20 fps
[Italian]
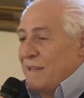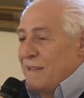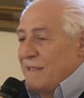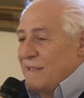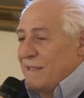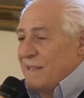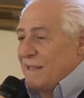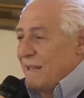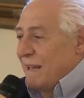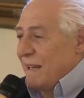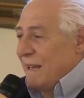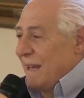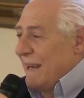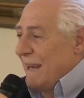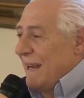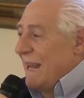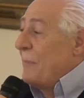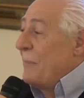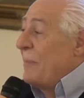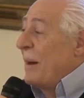essere
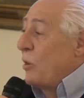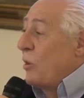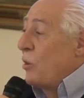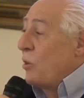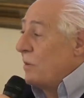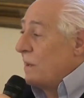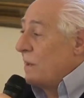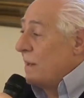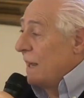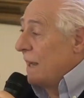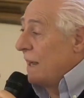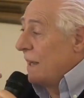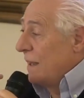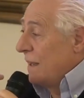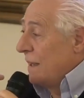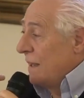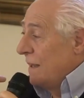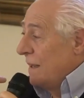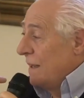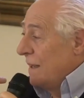la Madonna
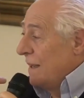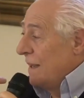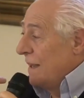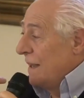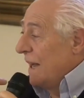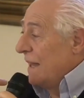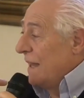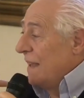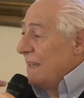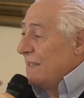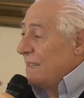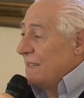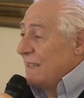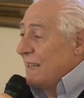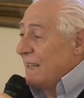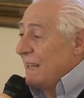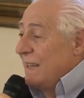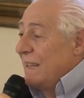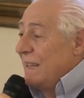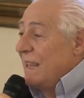ad
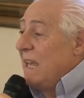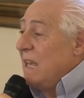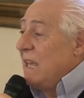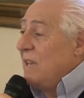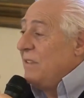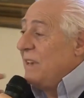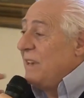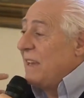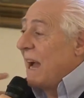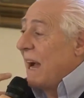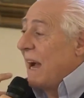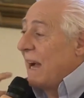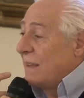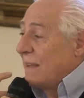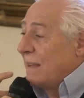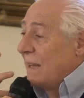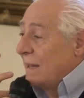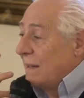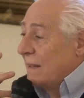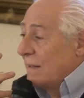essere
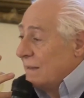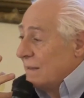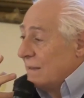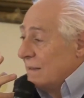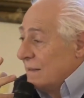deificata.